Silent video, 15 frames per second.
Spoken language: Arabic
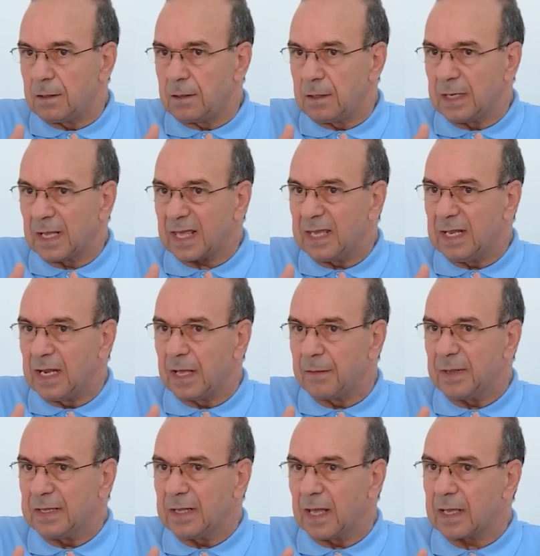
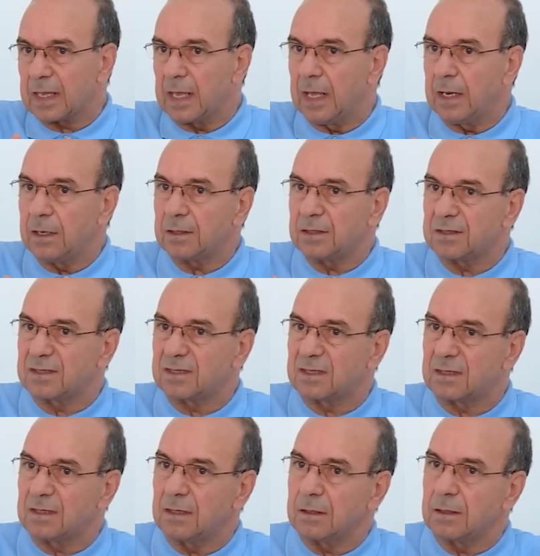الانقلاب هذا كان
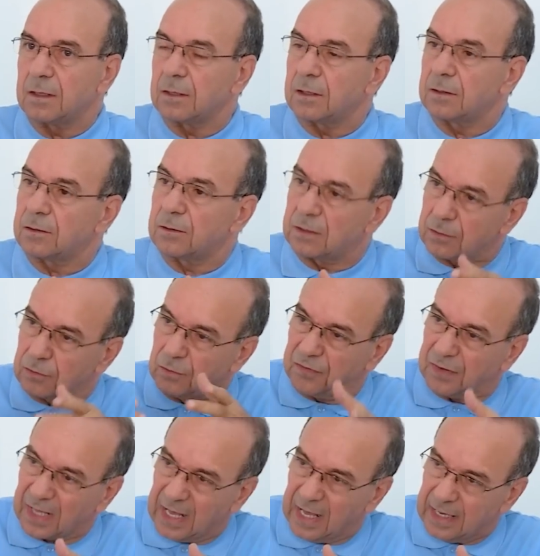
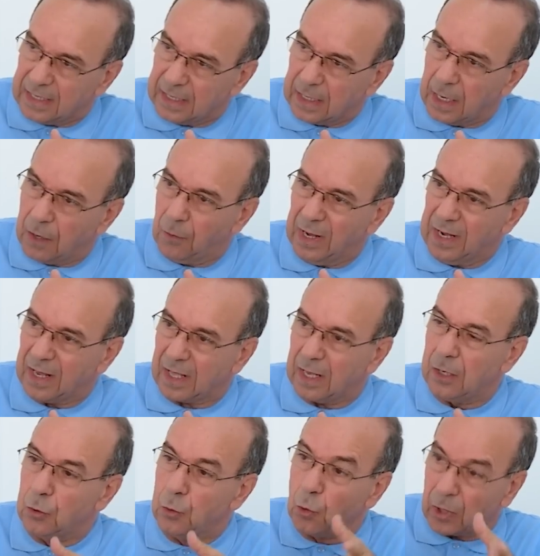اتفق عليه او على
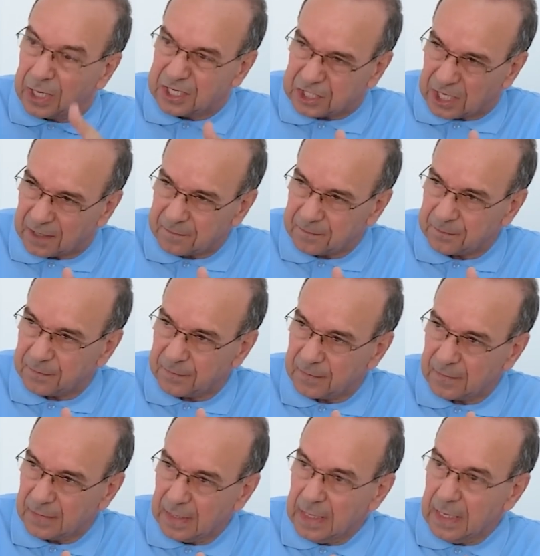الاقل نقش
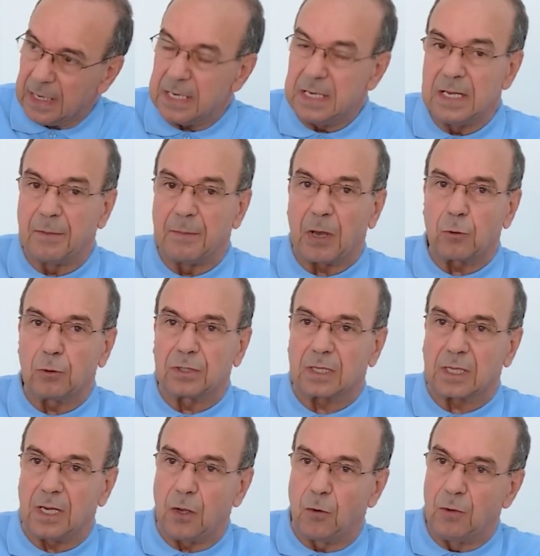انما قلت
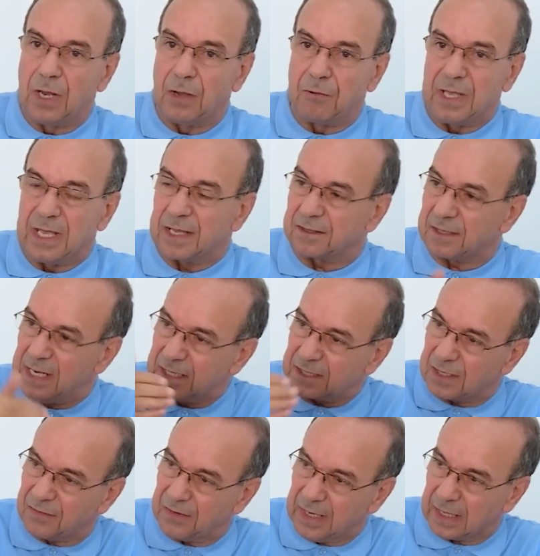لك الاولويات
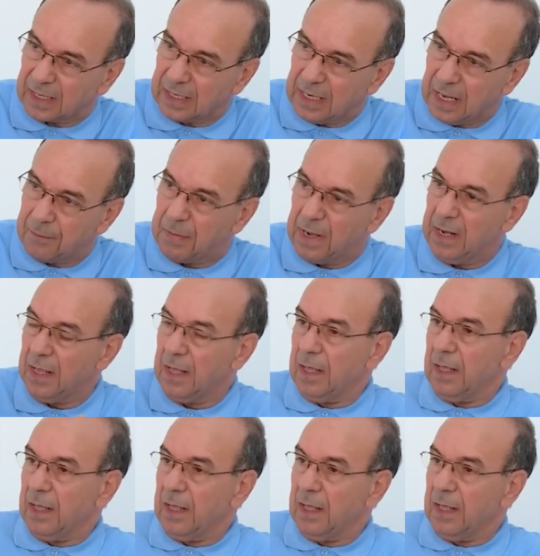ليس في الانقلاب بل